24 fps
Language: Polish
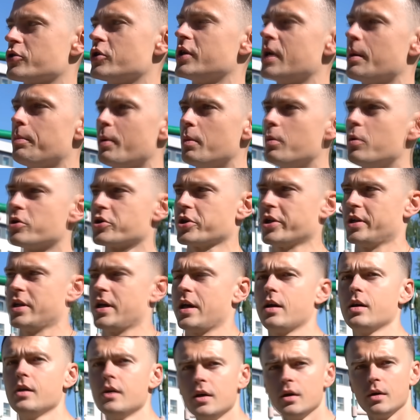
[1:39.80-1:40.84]
żona pomoże,
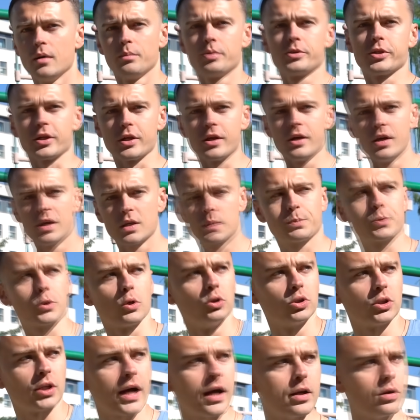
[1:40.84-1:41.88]
nie? Przy
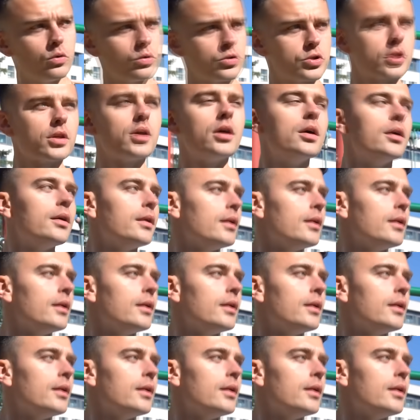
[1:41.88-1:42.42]
sprzątaniu, czy